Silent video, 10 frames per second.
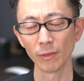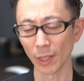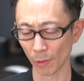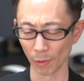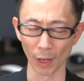
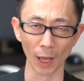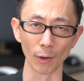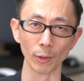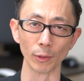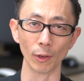だこの野
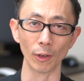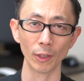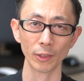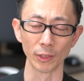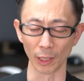郎と
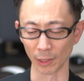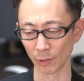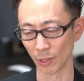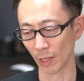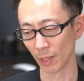せっか
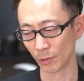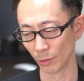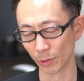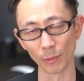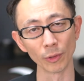く参加し
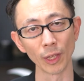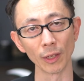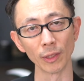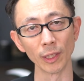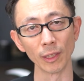ようと思った
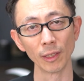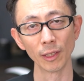のに、